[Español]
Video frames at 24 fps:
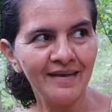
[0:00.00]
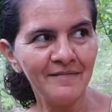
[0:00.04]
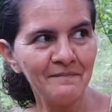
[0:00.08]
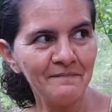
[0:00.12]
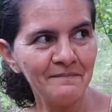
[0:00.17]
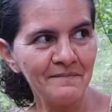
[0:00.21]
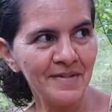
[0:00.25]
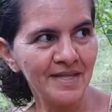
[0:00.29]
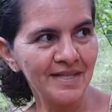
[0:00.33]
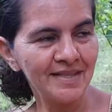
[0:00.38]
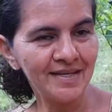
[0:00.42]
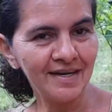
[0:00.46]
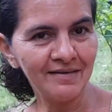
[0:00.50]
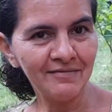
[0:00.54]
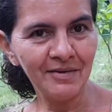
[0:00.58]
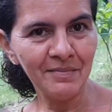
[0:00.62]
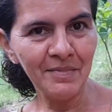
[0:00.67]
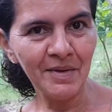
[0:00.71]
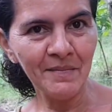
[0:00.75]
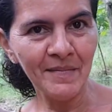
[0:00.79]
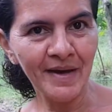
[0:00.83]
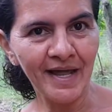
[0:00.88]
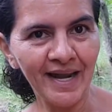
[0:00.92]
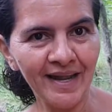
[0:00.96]
me trabé
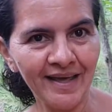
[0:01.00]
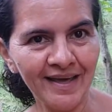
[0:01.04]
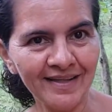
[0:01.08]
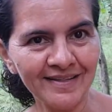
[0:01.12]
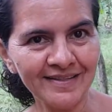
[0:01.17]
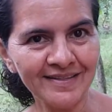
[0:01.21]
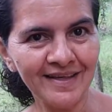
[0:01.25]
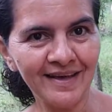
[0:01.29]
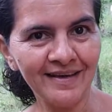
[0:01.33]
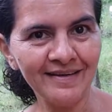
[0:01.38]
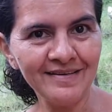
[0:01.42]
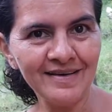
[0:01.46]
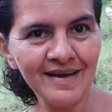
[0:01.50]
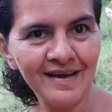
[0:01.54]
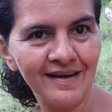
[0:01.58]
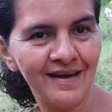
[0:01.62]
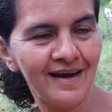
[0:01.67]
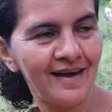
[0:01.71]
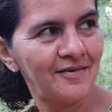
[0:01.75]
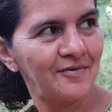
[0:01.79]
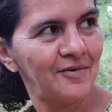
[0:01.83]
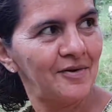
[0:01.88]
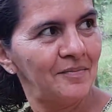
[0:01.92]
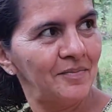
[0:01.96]
mi maleta y
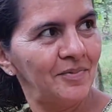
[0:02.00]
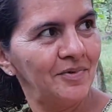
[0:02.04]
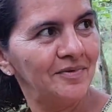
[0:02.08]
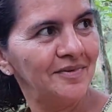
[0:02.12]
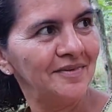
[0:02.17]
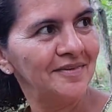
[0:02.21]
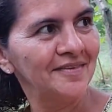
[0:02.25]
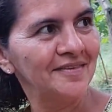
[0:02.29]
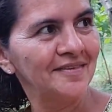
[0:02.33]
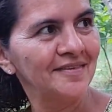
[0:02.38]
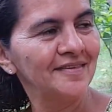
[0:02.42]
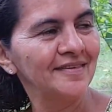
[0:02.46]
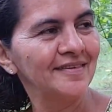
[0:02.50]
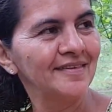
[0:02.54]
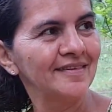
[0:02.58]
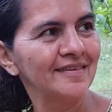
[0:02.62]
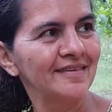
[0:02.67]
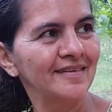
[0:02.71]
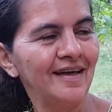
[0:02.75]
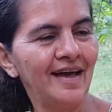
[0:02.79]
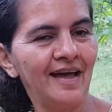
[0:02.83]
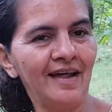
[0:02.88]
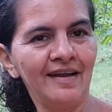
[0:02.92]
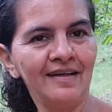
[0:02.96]
agarro el bus
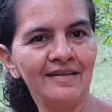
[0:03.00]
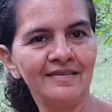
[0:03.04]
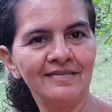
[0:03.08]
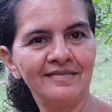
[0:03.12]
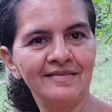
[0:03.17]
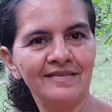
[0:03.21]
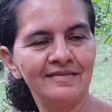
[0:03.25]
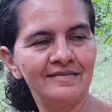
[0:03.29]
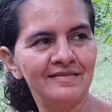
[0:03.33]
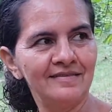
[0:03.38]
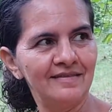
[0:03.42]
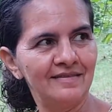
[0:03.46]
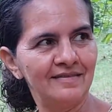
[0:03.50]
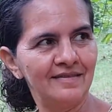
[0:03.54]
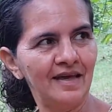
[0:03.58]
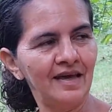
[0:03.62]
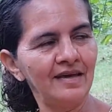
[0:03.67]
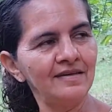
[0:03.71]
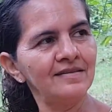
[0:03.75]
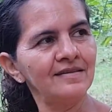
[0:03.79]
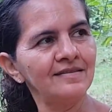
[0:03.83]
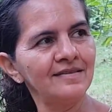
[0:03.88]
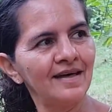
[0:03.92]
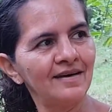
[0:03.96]
a las
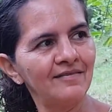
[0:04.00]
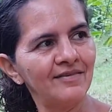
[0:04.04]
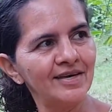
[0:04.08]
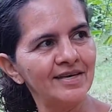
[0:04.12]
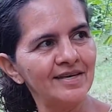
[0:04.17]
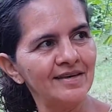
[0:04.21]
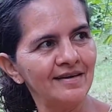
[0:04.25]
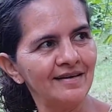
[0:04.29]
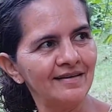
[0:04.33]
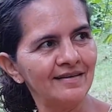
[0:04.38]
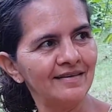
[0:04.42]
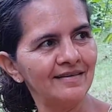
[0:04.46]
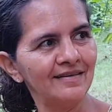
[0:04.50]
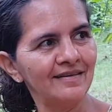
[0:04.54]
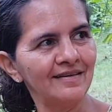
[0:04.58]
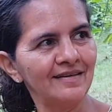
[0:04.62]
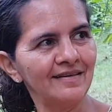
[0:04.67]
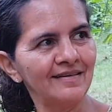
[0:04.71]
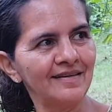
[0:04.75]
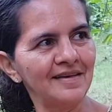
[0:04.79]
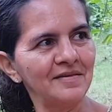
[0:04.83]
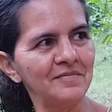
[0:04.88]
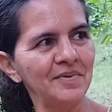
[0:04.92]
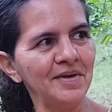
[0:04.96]
seis estaba ahí en el, en
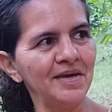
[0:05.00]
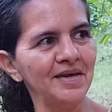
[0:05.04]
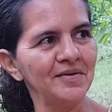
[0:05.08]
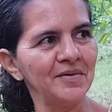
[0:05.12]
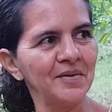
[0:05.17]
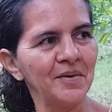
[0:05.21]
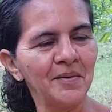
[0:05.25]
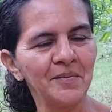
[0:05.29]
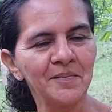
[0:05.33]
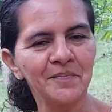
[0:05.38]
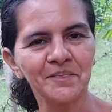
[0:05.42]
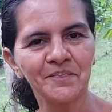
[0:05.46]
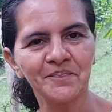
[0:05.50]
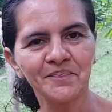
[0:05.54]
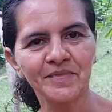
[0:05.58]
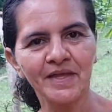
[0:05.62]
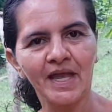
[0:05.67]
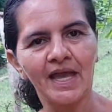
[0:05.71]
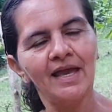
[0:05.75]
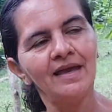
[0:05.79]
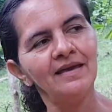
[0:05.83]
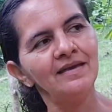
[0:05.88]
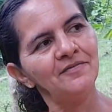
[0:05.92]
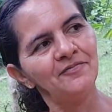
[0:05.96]
el
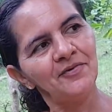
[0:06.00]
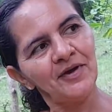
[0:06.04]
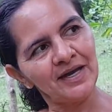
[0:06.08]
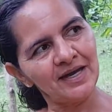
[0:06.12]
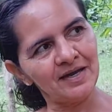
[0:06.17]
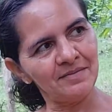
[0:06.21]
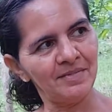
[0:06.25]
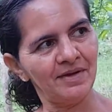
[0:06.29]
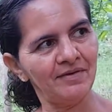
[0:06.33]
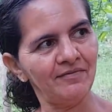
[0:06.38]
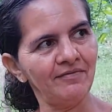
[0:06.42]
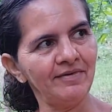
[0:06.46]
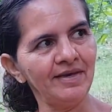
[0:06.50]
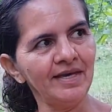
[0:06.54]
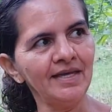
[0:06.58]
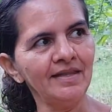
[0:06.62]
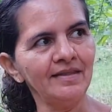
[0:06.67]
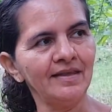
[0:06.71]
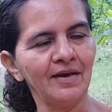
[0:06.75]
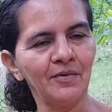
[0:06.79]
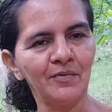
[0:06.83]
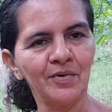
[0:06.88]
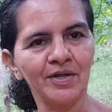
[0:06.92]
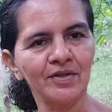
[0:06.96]
Miren. Y fue que me
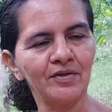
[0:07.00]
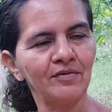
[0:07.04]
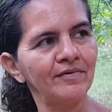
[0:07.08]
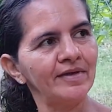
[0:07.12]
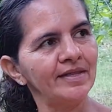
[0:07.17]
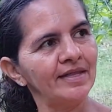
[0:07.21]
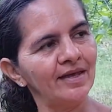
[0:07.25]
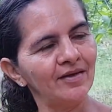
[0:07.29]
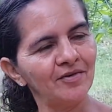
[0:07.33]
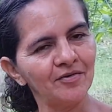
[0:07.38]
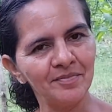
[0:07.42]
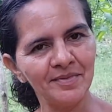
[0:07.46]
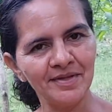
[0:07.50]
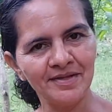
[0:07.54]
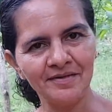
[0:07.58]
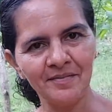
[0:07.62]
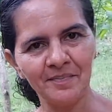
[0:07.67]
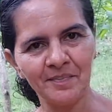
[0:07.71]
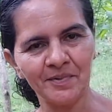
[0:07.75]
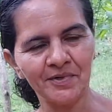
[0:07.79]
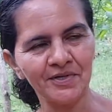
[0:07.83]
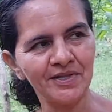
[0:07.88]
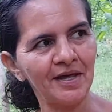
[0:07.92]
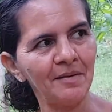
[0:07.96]
vine. Y Cuando vinieron mis
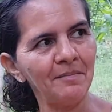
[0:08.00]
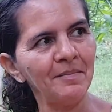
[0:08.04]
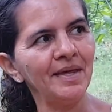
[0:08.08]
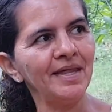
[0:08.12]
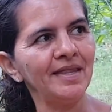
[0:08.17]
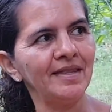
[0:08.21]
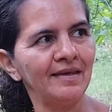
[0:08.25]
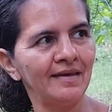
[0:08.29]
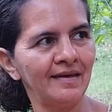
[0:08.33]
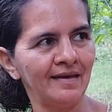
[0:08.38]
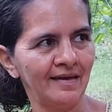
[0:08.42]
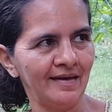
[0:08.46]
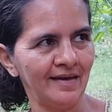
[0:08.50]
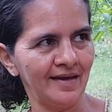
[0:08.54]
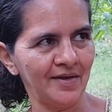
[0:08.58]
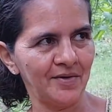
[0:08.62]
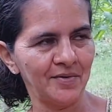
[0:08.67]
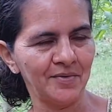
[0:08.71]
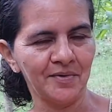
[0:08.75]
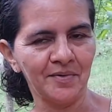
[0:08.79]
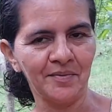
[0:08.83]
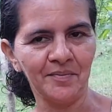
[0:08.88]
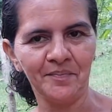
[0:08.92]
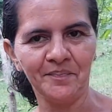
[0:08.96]
hipotas me
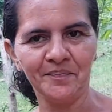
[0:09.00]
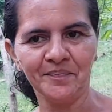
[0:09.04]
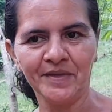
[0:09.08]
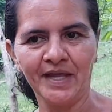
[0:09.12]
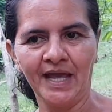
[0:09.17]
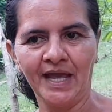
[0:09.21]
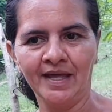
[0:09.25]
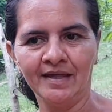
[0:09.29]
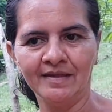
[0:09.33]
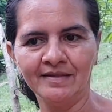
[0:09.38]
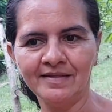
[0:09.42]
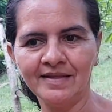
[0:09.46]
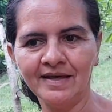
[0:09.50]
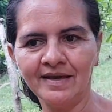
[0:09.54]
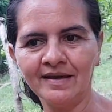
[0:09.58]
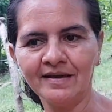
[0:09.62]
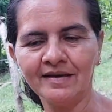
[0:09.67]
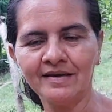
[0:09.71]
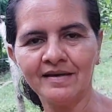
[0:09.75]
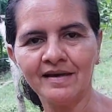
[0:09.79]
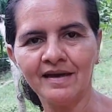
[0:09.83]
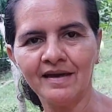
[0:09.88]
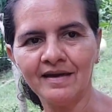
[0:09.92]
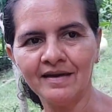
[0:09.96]
dijeron sí.
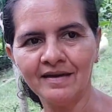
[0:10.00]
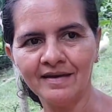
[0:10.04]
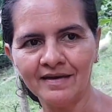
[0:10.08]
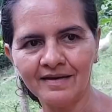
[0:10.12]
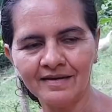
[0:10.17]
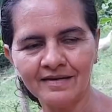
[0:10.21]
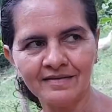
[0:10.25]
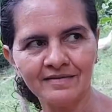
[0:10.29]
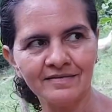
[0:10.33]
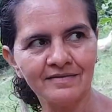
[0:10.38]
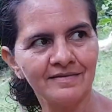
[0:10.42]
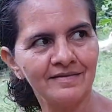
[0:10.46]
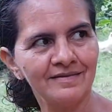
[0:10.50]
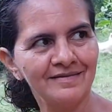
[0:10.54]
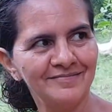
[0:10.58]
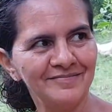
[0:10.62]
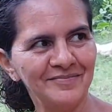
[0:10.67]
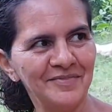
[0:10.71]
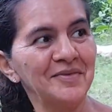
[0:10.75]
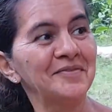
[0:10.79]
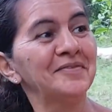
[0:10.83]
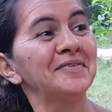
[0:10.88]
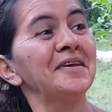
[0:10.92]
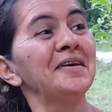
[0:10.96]
de que... Ah, ya lo habíamos
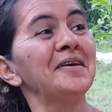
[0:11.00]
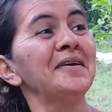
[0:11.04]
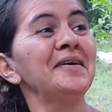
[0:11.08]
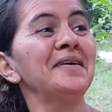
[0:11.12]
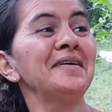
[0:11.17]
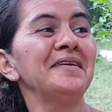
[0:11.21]
andado sí,